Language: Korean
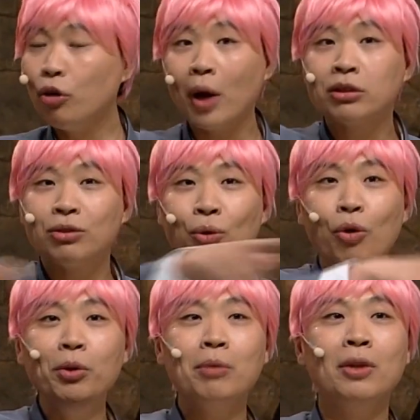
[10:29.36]
여기 왔어도
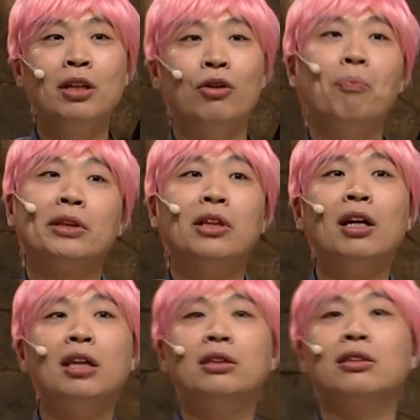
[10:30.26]
코미디 빅리그 오빠
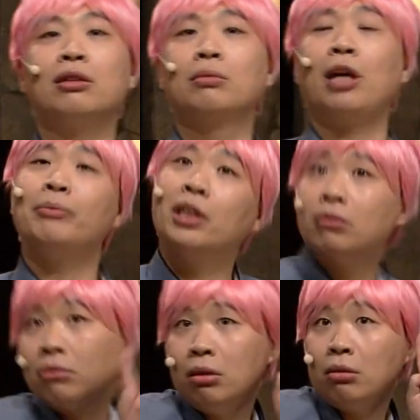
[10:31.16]
셀카 찍자 그러면
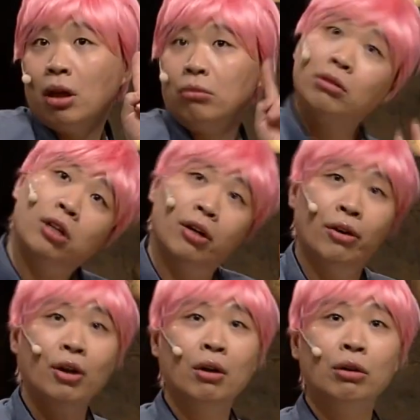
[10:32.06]
남자들은 그냥 이렇게 하고 이렇게
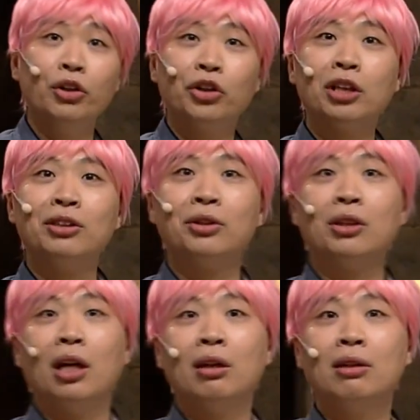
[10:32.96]
해요. 근데 여자들은
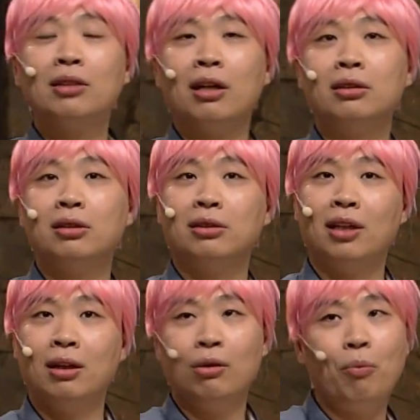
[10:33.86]
어떻게? 셀카 찍을
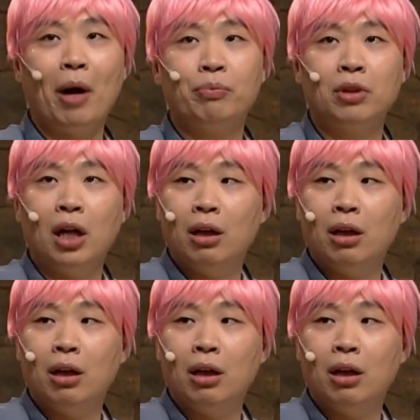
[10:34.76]
때 오빠 앞으로